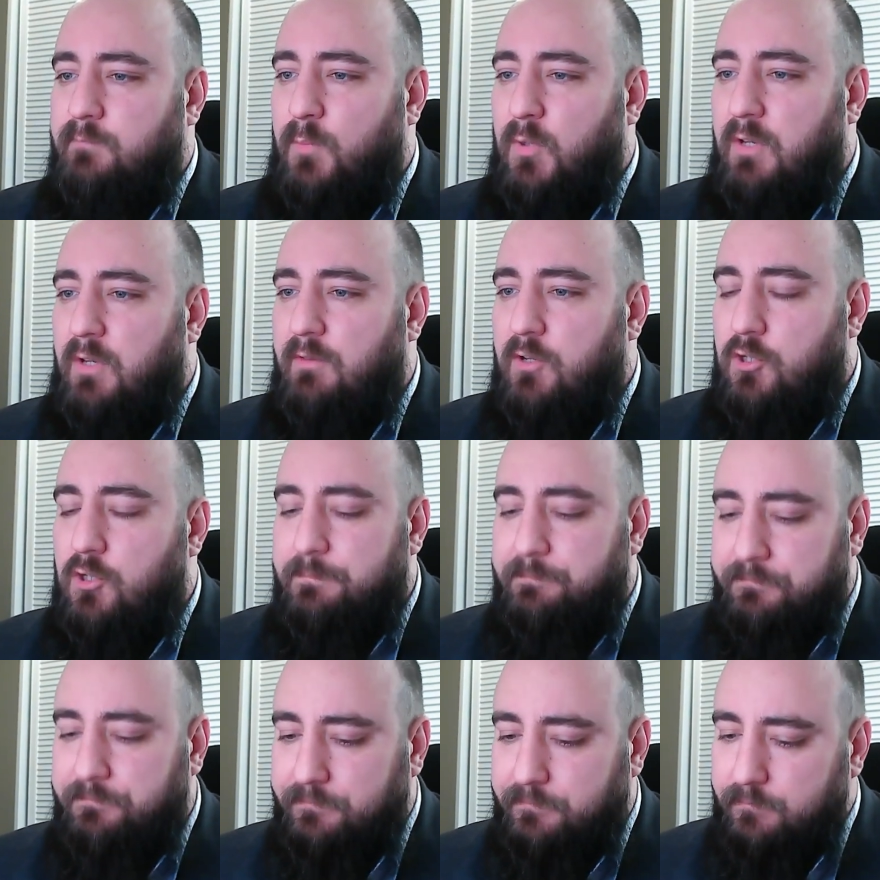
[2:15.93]

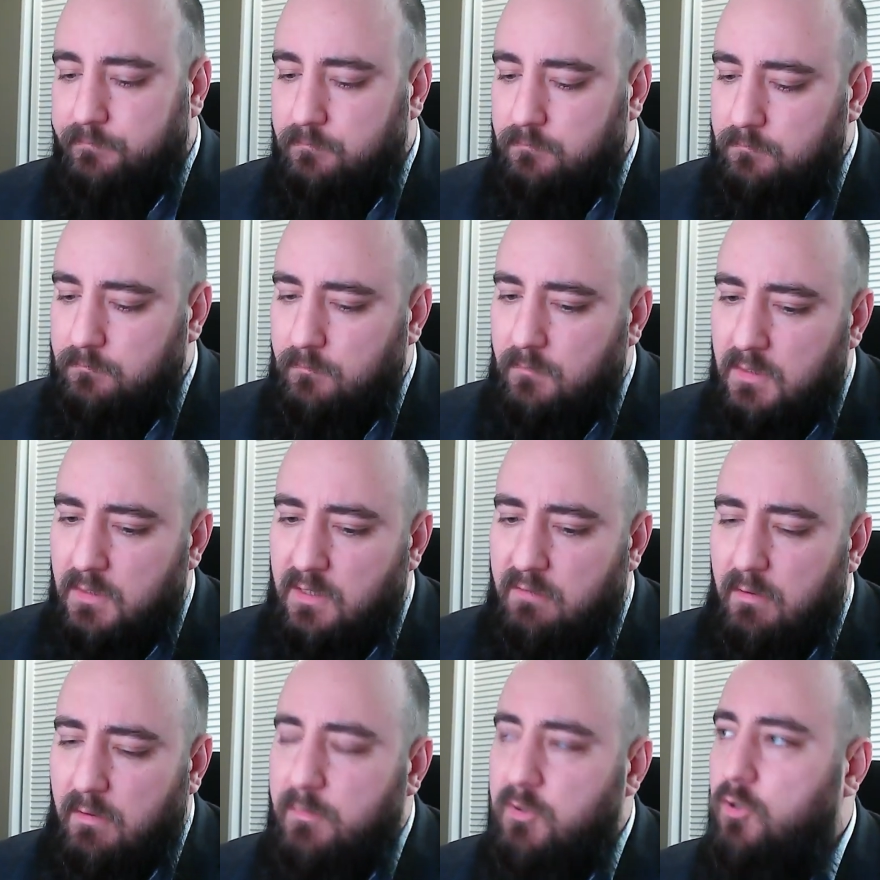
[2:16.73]
ponieważ
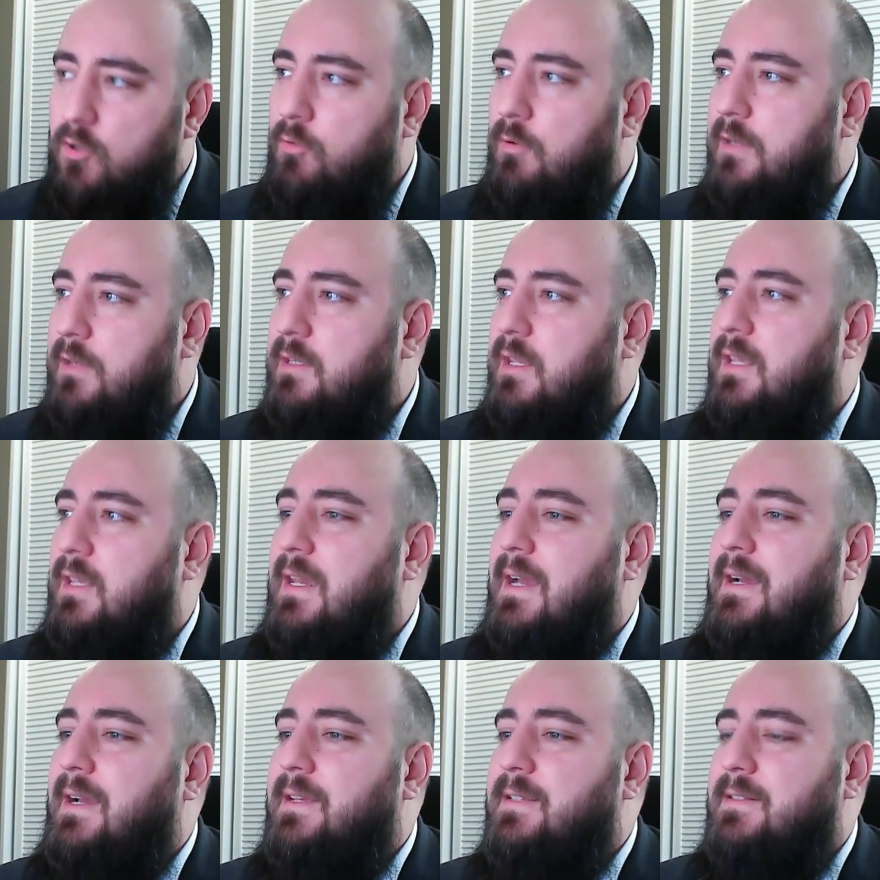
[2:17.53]
nie wiemy dokładnie,
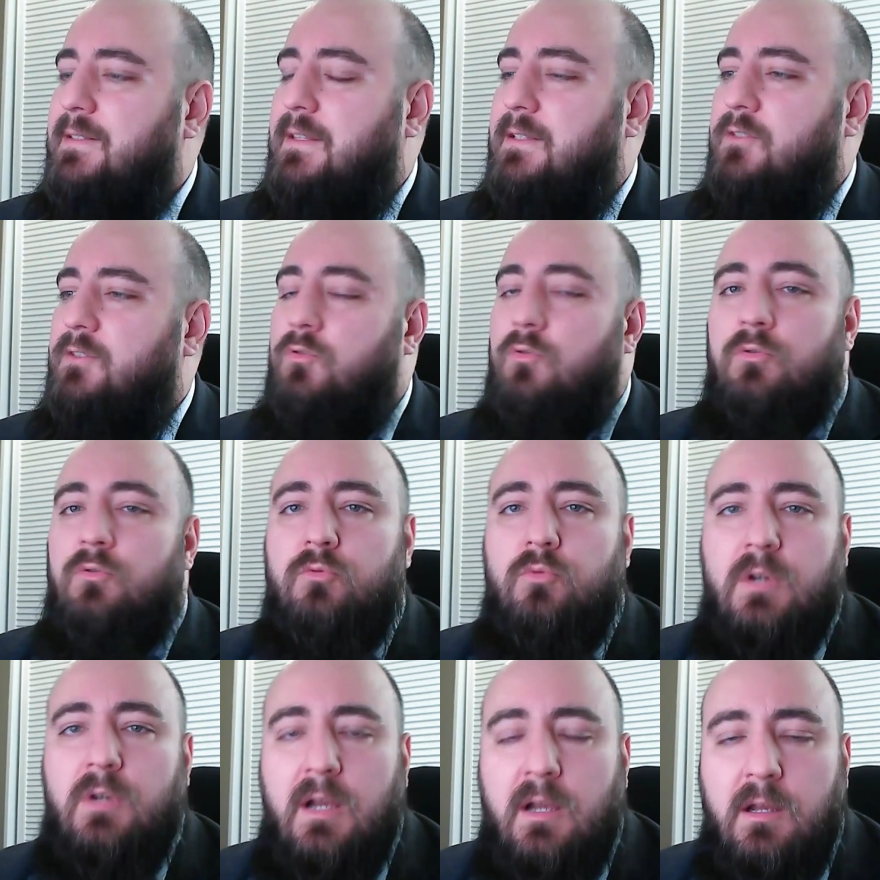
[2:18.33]
jaka jest ta
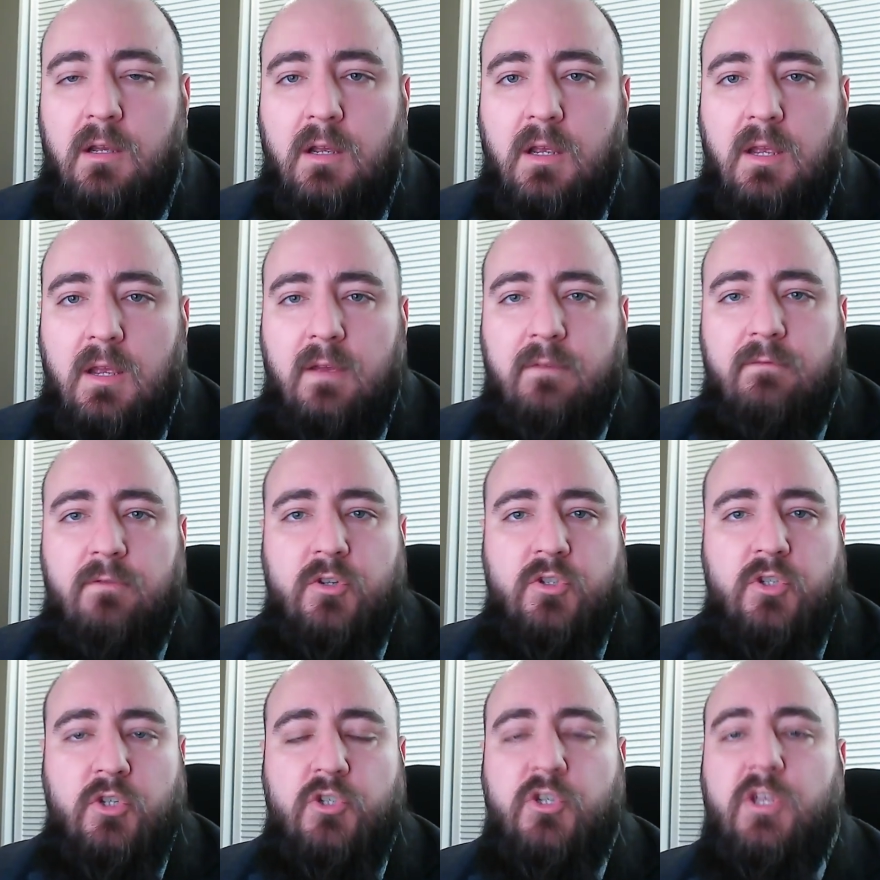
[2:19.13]
struktura
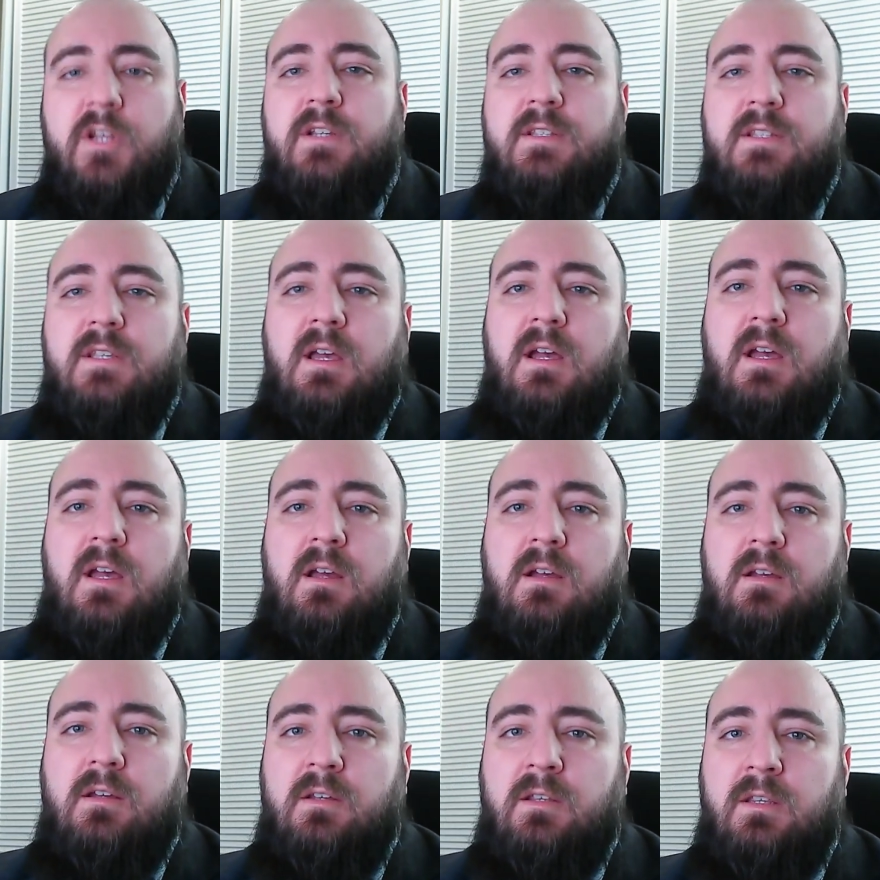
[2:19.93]

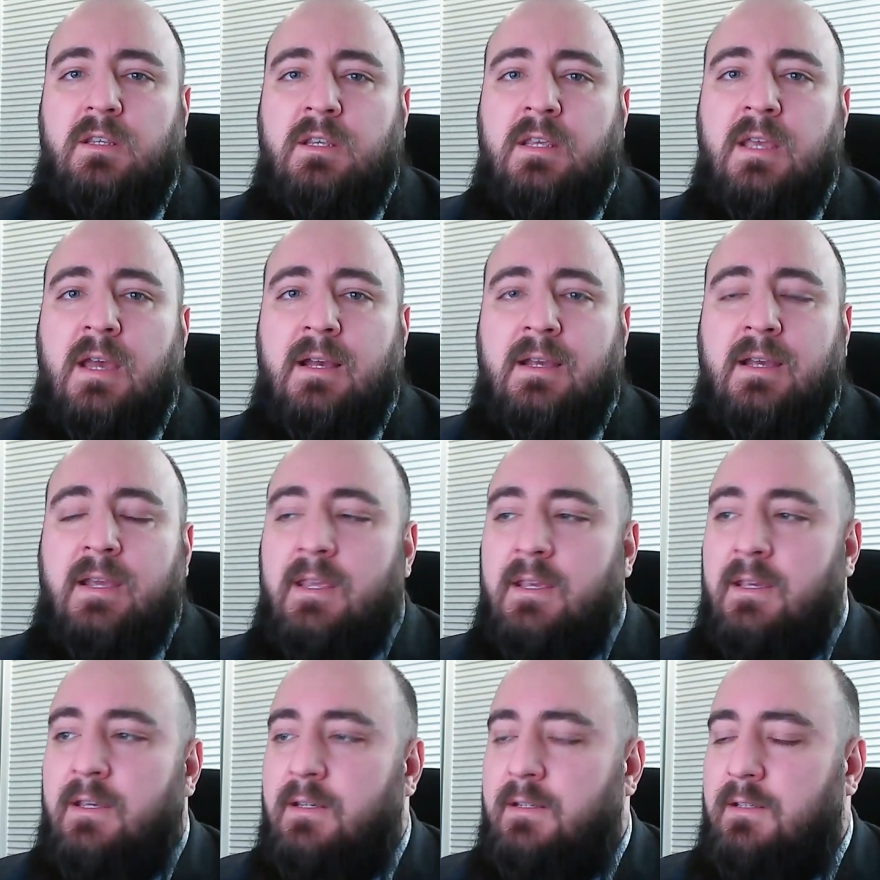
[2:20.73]
właścicielska i
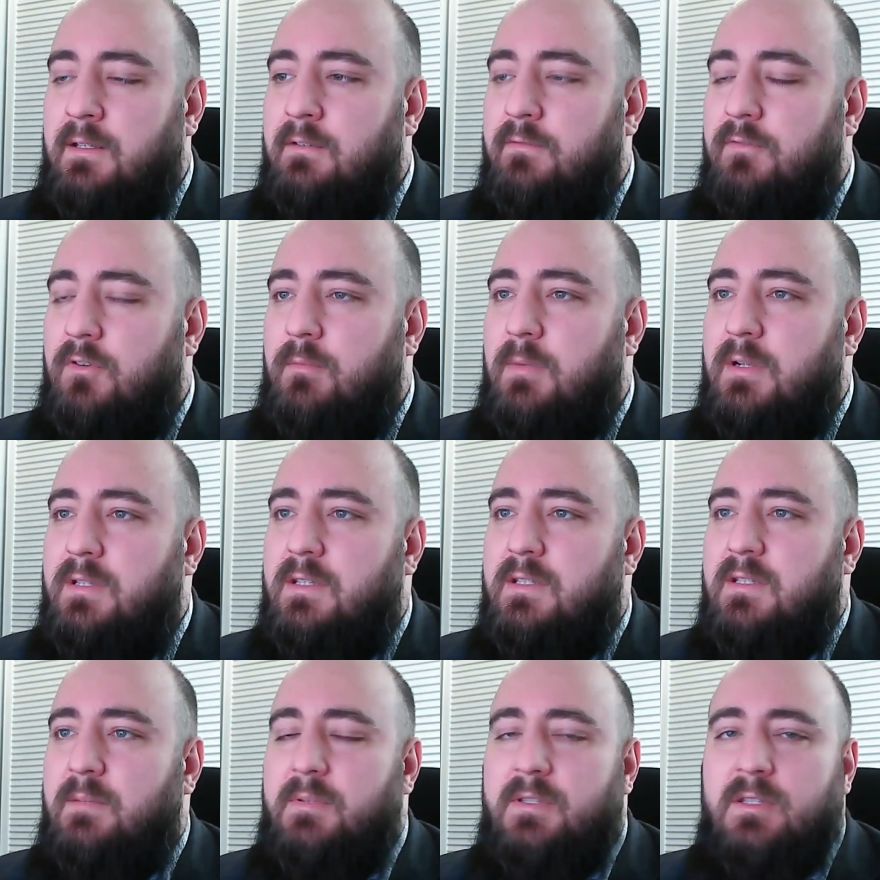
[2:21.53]
jakie
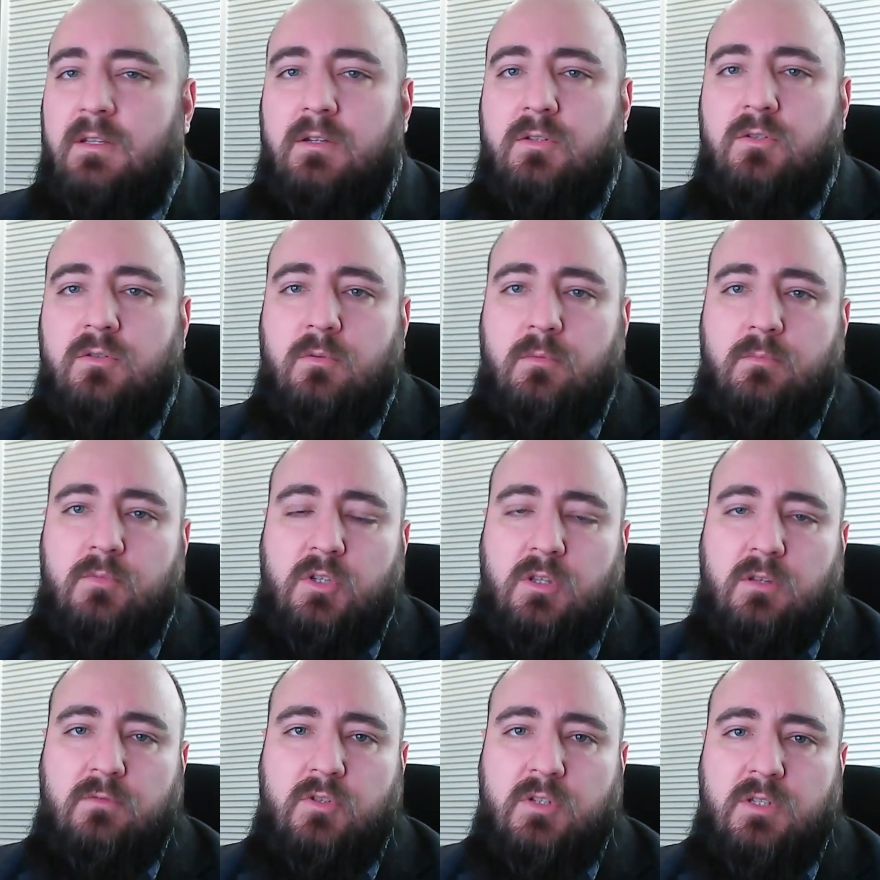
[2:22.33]
informacje zapisane są
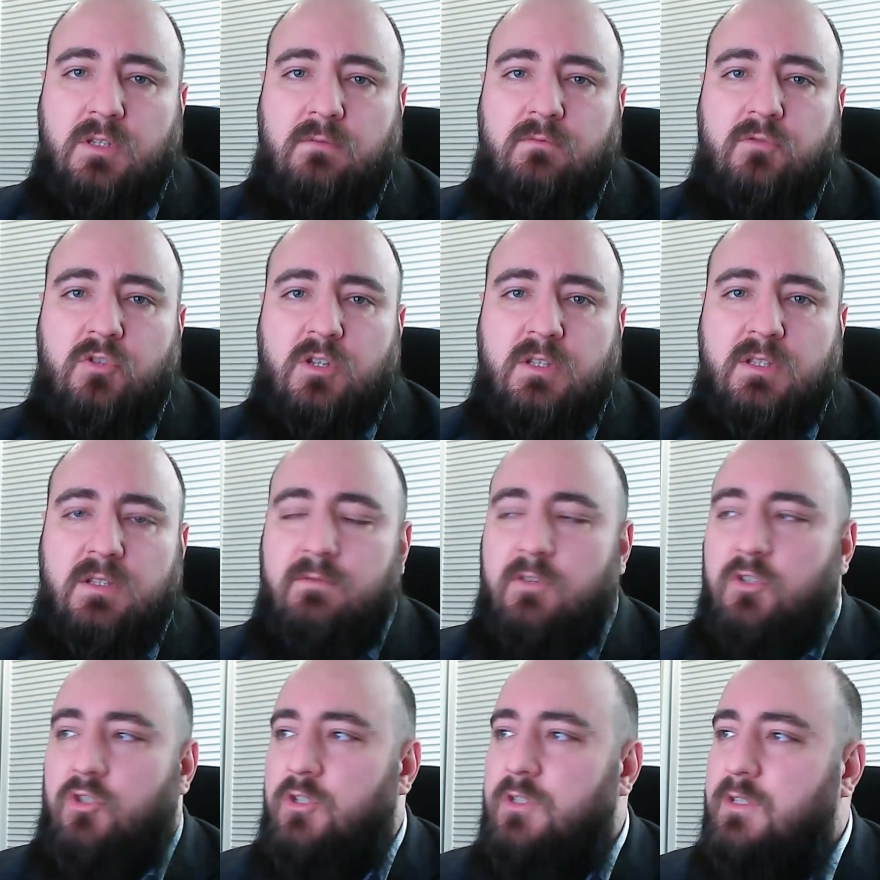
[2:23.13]
przede wszystkim w księdze
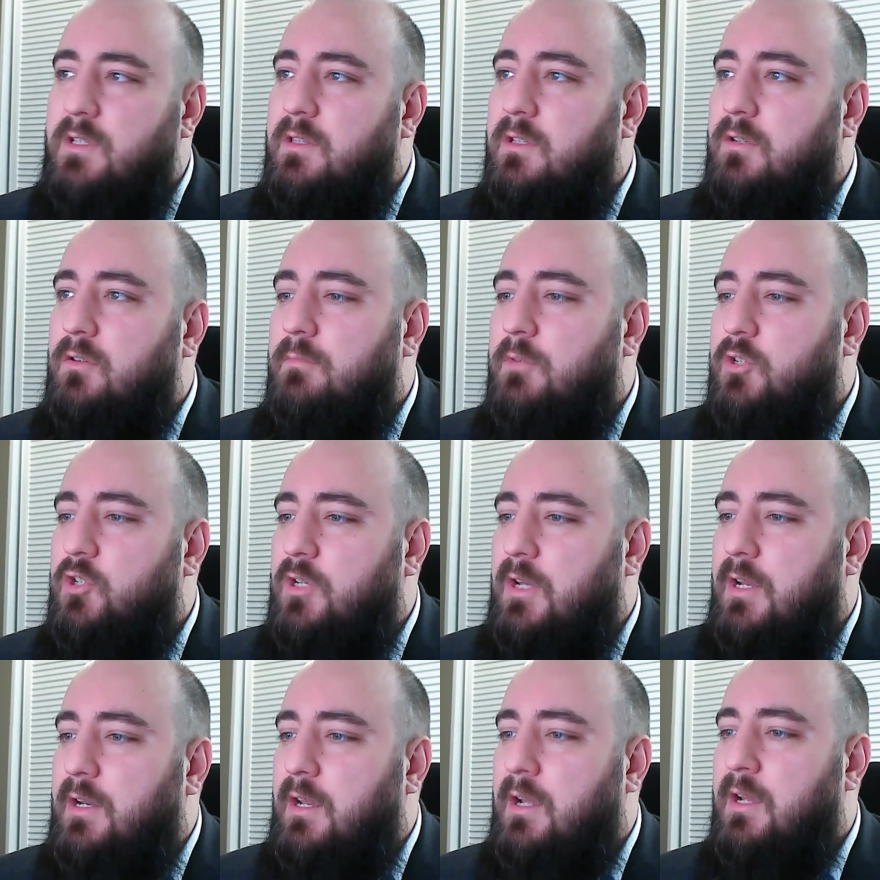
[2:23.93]
wieczystej tego
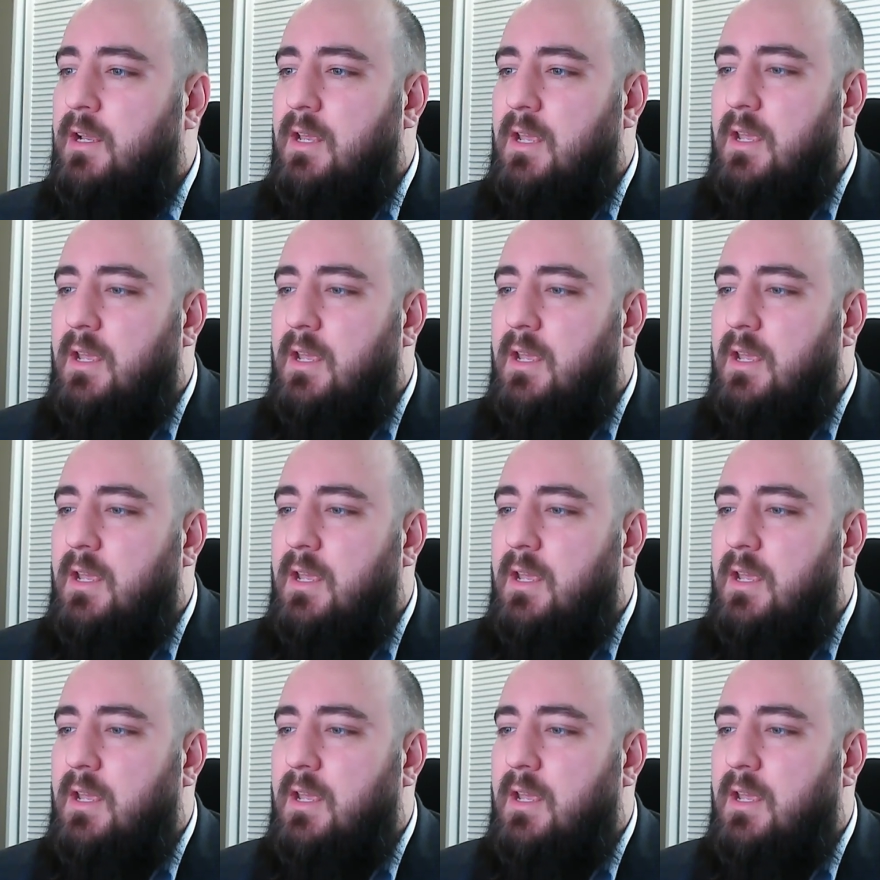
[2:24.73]
mieszkania.